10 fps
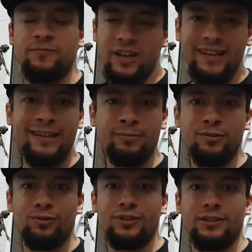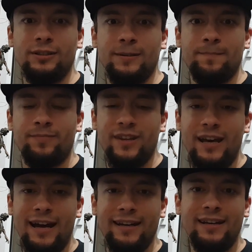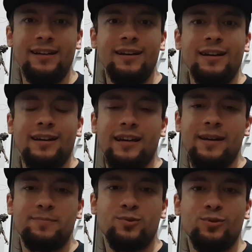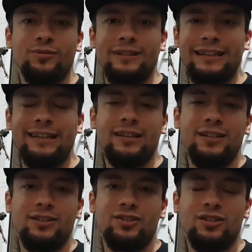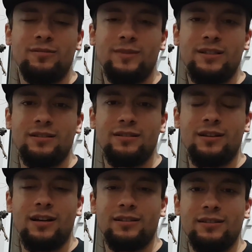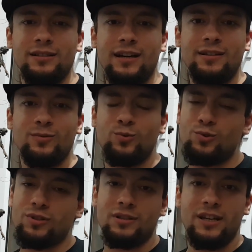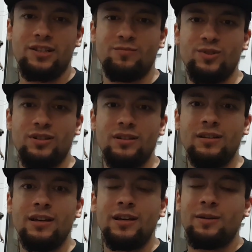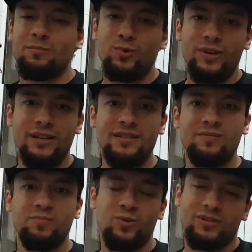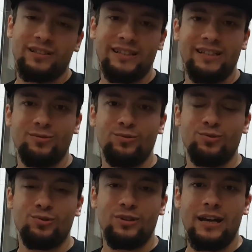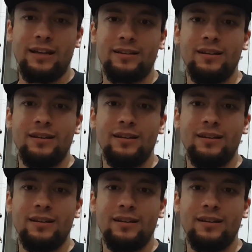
Ve 2010 yılı yani Episode 2'nin çıkmasının ardından 3 yıl geçmişti. Bu kez Portal 2 duyurusu geldi.